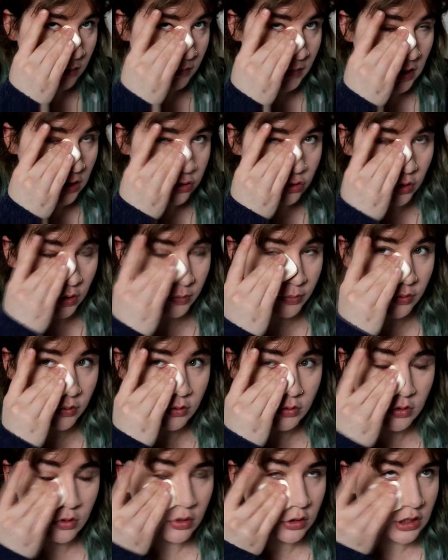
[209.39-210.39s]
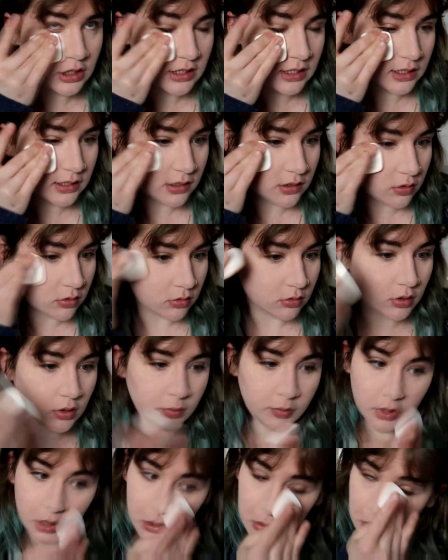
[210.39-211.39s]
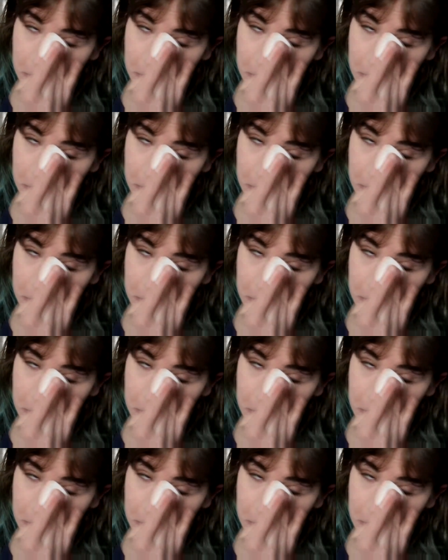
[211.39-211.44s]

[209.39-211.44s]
mal, je suis un peu orange à certains endroits, mais